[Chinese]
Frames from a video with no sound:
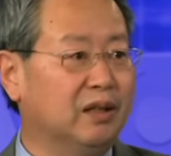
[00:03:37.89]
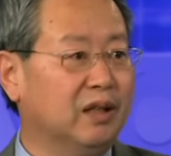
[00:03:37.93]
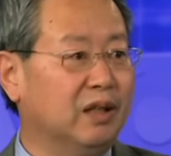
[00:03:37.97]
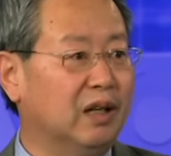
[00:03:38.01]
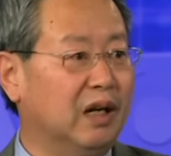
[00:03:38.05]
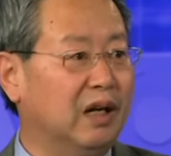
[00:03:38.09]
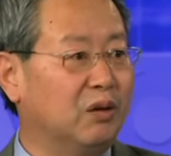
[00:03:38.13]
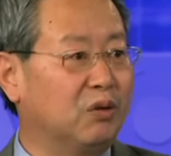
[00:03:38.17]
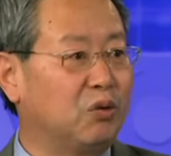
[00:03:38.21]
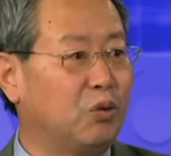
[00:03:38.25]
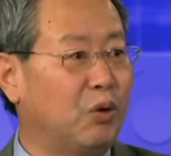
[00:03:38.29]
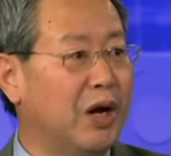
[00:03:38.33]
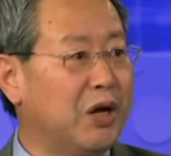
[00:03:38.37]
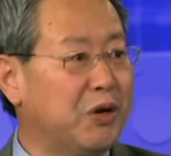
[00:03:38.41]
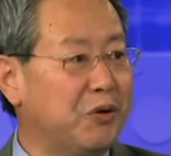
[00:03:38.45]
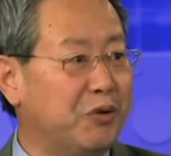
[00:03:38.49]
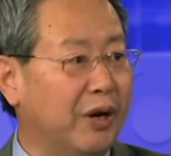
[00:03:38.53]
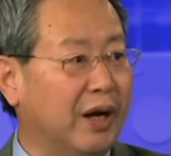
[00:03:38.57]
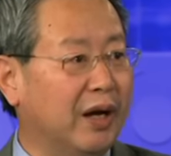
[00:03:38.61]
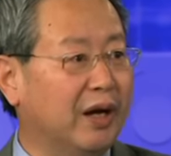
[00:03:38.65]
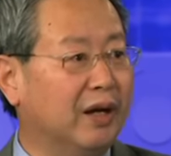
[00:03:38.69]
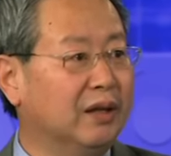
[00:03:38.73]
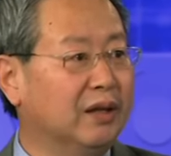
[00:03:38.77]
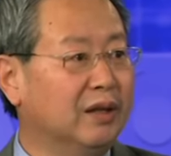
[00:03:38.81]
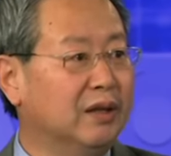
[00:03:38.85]
呃，官
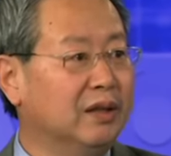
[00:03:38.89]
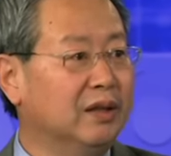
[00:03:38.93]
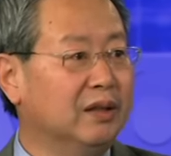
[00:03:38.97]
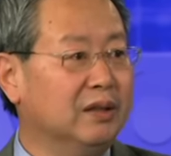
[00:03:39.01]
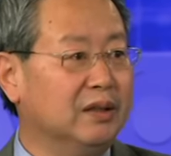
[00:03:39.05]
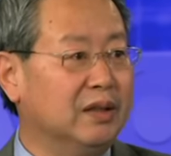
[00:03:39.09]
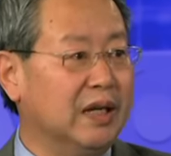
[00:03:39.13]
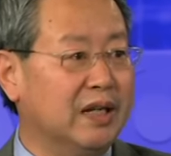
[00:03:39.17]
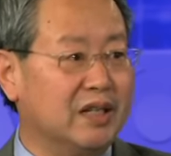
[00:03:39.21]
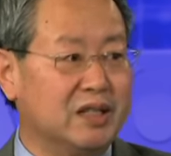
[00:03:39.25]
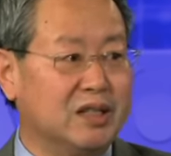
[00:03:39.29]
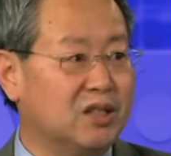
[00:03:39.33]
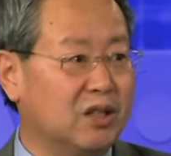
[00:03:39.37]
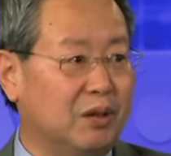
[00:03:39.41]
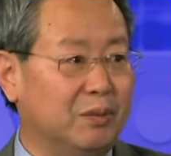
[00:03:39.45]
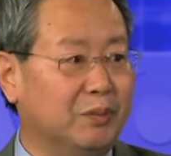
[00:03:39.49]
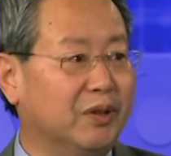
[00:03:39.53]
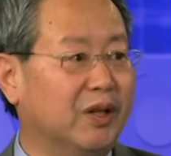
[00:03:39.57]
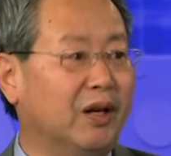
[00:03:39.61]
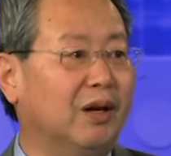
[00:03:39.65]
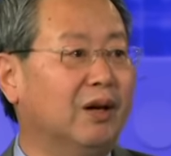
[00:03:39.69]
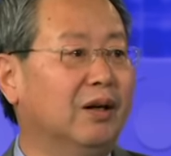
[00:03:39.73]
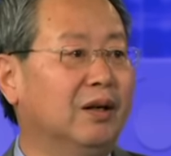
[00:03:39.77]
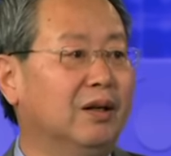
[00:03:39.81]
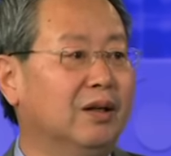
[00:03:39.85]
员，你也是找不
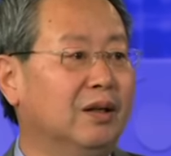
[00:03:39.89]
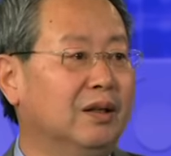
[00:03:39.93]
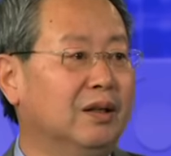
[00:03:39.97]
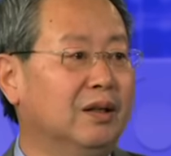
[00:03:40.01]
到。